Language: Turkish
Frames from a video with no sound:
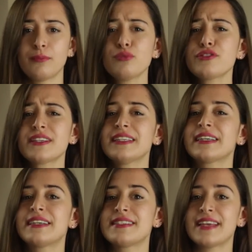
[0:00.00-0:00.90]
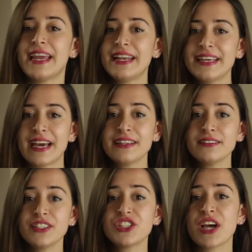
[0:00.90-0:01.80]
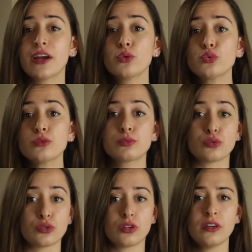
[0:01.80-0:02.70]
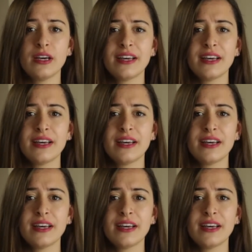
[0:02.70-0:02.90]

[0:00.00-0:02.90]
Bu sırada kızı Eliyen içeride onu buldu.